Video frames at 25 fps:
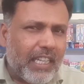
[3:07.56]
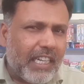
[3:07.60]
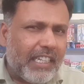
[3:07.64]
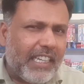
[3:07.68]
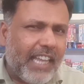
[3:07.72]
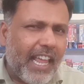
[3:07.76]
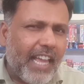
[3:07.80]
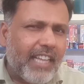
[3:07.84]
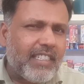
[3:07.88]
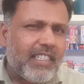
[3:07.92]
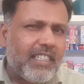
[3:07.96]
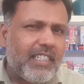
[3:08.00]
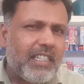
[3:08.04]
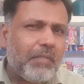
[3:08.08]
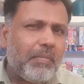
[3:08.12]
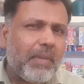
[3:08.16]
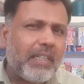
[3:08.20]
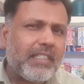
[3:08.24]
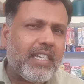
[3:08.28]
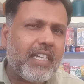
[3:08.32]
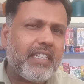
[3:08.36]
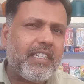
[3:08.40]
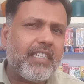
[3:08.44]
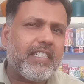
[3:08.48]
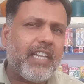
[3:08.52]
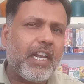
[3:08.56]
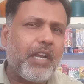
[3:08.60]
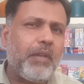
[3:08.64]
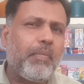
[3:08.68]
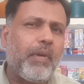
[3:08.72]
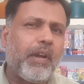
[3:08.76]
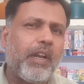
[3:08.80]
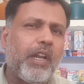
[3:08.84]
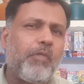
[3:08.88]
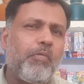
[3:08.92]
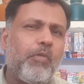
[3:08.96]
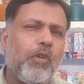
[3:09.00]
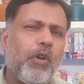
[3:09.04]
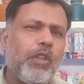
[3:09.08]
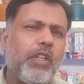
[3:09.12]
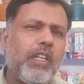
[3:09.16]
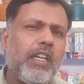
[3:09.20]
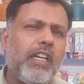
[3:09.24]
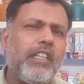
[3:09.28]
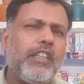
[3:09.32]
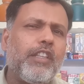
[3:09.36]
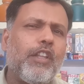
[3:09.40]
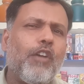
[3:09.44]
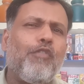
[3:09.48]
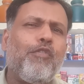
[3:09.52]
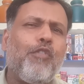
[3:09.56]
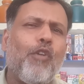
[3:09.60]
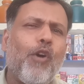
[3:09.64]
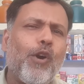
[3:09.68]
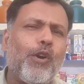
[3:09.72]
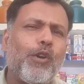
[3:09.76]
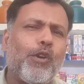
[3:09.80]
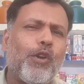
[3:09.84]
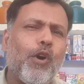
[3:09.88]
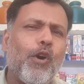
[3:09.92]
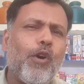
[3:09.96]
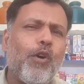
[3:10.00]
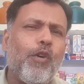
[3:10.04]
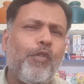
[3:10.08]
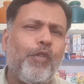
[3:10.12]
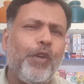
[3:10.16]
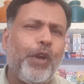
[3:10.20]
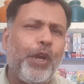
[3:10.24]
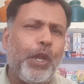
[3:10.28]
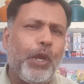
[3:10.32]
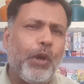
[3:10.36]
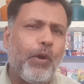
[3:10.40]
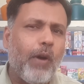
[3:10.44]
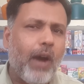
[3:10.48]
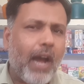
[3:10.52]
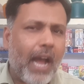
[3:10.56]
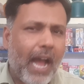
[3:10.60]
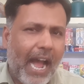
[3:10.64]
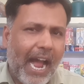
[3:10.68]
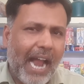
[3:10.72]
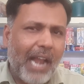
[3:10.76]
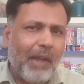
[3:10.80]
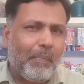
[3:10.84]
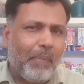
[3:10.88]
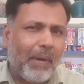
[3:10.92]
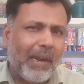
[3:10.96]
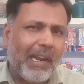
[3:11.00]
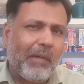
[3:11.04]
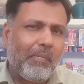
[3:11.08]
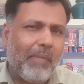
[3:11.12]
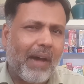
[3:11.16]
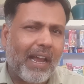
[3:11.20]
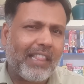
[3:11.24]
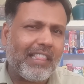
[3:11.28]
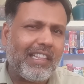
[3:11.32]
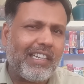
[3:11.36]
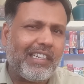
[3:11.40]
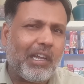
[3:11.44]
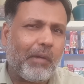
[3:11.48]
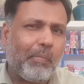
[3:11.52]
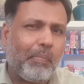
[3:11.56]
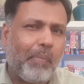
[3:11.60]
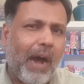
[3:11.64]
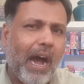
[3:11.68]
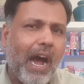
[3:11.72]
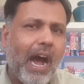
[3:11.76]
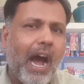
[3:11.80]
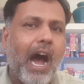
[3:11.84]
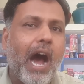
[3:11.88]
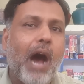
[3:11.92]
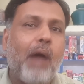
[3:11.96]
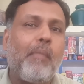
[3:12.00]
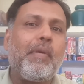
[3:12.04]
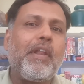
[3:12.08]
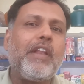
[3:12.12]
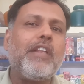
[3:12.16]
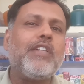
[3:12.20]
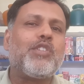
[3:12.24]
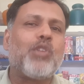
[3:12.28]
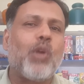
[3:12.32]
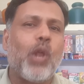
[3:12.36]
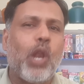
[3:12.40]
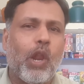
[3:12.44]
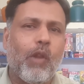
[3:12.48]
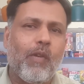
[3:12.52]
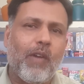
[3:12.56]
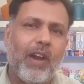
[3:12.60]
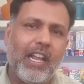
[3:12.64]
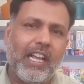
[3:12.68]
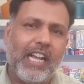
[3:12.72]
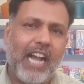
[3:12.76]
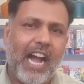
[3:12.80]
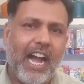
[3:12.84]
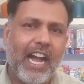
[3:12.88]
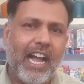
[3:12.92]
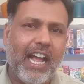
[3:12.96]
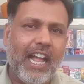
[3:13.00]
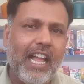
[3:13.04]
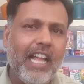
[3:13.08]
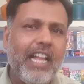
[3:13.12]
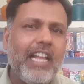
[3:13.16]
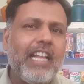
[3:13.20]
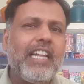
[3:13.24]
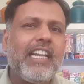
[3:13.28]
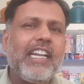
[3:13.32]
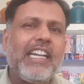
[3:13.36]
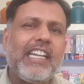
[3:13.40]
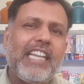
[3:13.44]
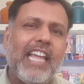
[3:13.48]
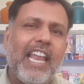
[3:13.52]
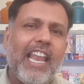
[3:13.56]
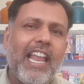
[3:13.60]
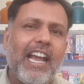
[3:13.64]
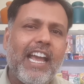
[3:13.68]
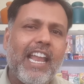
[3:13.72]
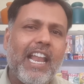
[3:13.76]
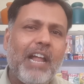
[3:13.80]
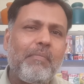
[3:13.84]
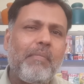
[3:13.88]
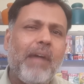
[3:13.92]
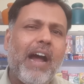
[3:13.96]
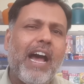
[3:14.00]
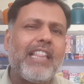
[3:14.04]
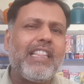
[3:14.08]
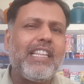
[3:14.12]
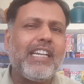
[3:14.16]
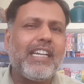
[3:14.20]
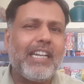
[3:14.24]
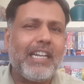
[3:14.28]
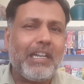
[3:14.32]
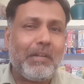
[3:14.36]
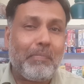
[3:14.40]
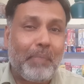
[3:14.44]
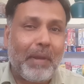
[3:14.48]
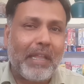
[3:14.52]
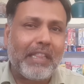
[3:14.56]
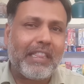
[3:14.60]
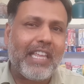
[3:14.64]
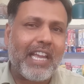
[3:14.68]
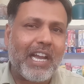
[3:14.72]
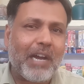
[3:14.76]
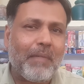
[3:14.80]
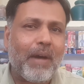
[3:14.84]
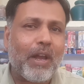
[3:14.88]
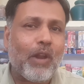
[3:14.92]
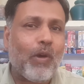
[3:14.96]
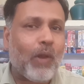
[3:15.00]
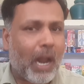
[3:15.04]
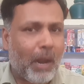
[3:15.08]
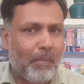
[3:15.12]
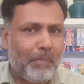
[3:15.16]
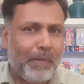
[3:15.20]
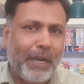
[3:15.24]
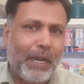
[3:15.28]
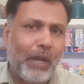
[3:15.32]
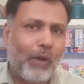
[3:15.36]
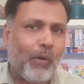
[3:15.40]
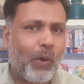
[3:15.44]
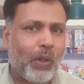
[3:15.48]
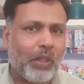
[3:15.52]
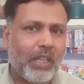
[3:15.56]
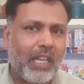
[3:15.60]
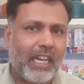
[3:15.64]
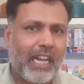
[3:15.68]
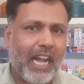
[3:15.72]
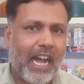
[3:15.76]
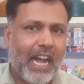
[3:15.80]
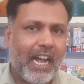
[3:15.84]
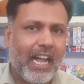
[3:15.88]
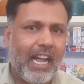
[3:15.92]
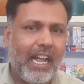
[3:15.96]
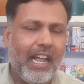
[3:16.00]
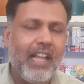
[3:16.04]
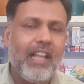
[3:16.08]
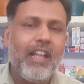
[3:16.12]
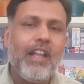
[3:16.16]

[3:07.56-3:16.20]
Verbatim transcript: அந்த டெக்ஸ்ட் மெசேஜ் சென்ட் பண்ணும்போது இந்த போட்டோ வீடியோ ஆட் பண்ண மறந்துட்டப்பா அப்படின்னு சொல்றவங்களுக்காக டெலகிராம் அதுக்குன்னு பிரத்யேகமான ஒரு அப்டேட்டை கொண்டு வந்திருக்காங்க